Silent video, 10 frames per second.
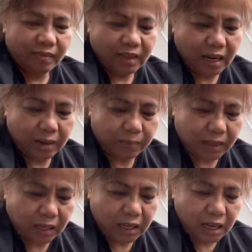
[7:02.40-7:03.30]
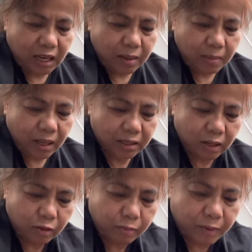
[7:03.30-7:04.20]
Tanim-tanim sa
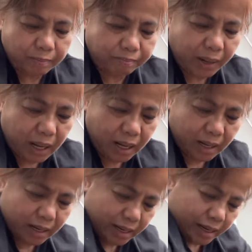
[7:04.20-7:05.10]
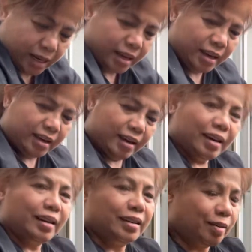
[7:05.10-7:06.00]
loob ng bahay.
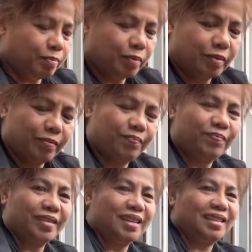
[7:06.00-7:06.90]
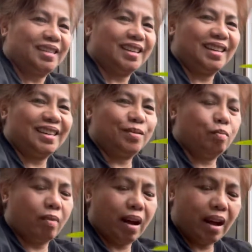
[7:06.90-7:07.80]
Ayan po. See?
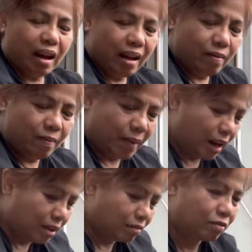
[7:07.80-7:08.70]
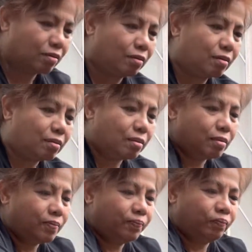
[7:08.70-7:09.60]
Wow! Parang totoo.
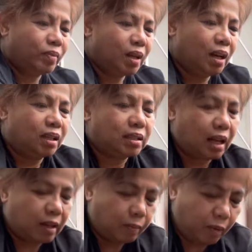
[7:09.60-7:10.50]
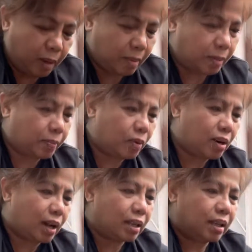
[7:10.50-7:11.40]
Sana po ay
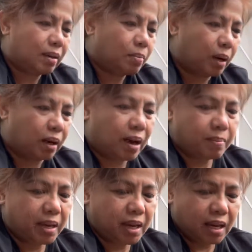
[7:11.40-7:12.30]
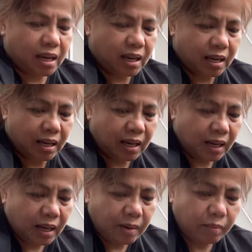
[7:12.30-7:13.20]
magbunga ka ng marami.
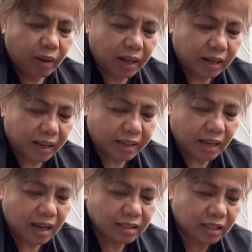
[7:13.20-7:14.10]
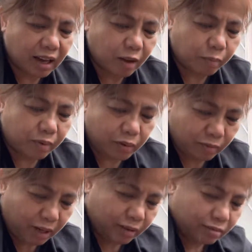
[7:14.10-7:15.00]
Para, ayan. Tsaka po yung
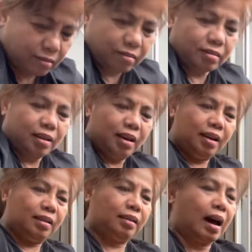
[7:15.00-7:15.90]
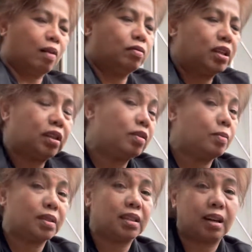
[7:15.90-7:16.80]
ano, dahon ito.
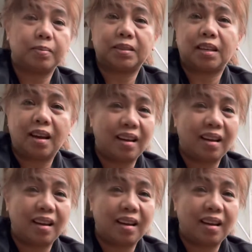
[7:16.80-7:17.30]
Masarap sa